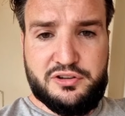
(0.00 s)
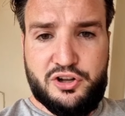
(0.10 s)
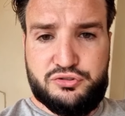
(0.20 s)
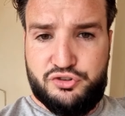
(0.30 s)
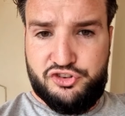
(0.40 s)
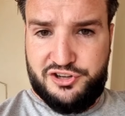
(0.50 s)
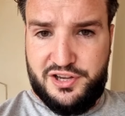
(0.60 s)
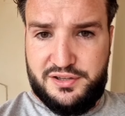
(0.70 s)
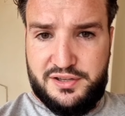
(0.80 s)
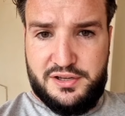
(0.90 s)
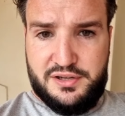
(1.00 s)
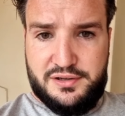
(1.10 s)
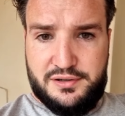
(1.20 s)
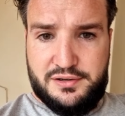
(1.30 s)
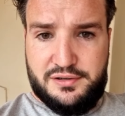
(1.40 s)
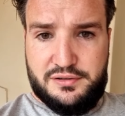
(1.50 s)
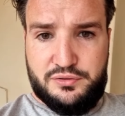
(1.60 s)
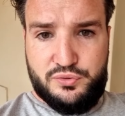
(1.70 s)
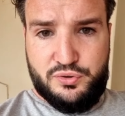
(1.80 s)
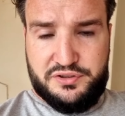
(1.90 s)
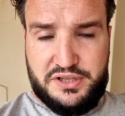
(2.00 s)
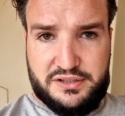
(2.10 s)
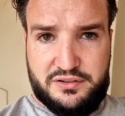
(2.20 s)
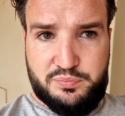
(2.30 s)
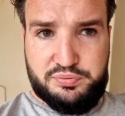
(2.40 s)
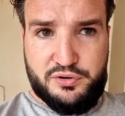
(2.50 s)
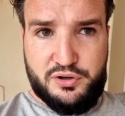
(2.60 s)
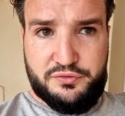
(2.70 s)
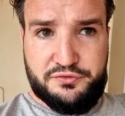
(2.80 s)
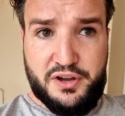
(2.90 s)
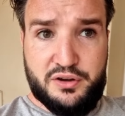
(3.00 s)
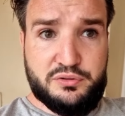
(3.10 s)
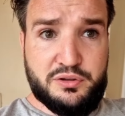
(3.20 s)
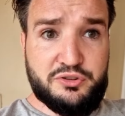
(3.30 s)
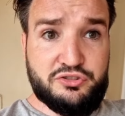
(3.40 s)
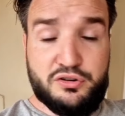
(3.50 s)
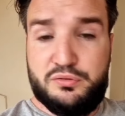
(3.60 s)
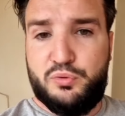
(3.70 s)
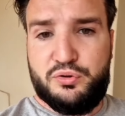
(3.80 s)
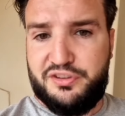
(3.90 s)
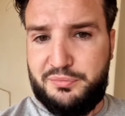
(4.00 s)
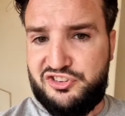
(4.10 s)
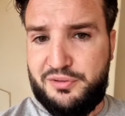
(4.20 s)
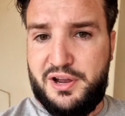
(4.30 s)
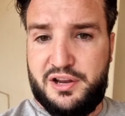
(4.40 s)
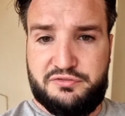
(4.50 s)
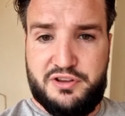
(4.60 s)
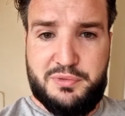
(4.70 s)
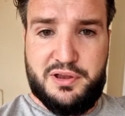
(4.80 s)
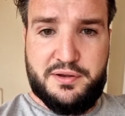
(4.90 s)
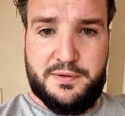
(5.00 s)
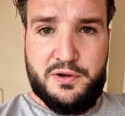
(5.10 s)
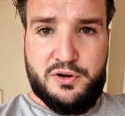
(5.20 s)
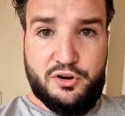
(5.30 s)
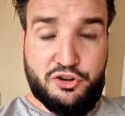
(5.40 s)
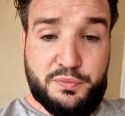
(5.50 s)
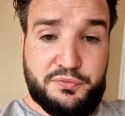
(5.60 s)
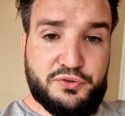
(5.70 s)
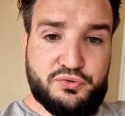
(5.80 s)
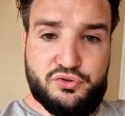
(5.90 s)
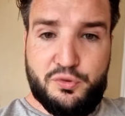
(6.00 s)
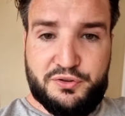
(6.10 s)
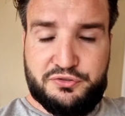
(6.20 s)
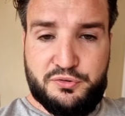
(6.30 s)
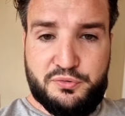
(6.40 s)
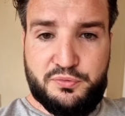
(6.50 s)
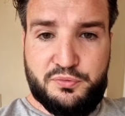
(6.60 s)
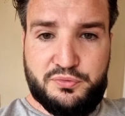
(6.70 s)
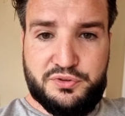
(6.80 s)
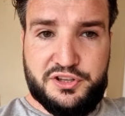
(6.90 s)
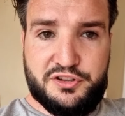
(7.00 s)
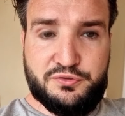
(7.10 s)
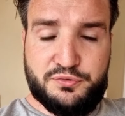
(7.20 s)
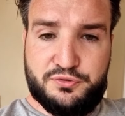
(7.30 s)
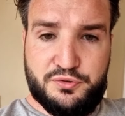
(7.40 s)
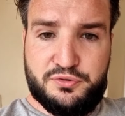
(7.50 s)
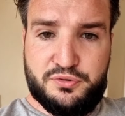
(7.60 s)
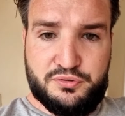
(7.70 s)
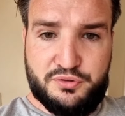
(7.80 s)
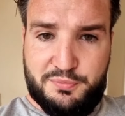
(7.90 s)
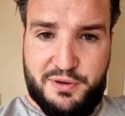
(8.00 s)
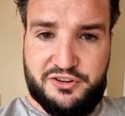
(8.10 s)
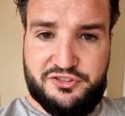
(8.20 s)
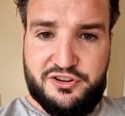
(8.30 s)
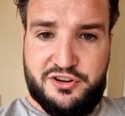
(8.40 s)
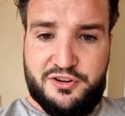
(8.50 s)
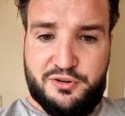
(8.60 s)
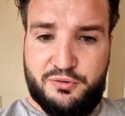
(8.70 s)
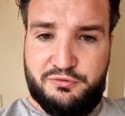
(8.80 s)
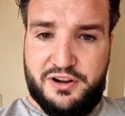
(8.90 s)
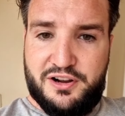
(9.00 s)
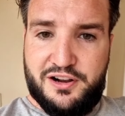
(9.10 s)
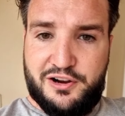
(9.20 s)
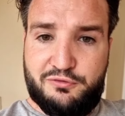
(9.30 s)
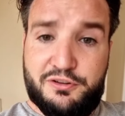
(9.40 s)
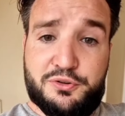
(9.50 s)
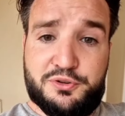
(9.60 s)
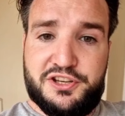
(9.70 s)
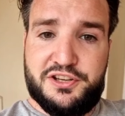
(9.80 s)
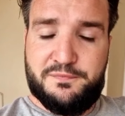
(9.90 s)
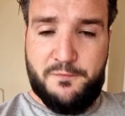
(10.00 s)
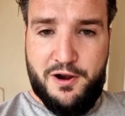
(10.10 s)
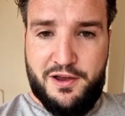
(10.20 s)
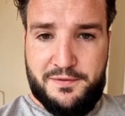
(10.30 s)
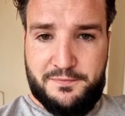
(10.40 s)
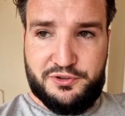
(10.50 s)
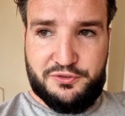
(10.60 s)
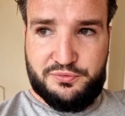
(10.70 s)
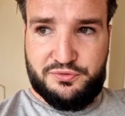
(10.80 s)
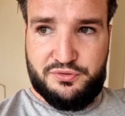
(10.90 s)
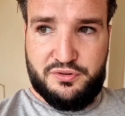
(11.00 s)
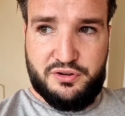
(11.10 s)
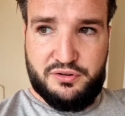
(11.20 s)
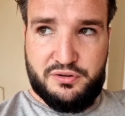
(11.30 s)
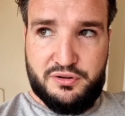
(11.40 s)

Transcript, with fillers: quand une chaîne nous contacte pour faire une émission, bon ça m'est jamais arrivé mais on se méfie toujours parce qu'on est soucieux de, l'image qu'on va, va donner. Voilà, on est soucieux que,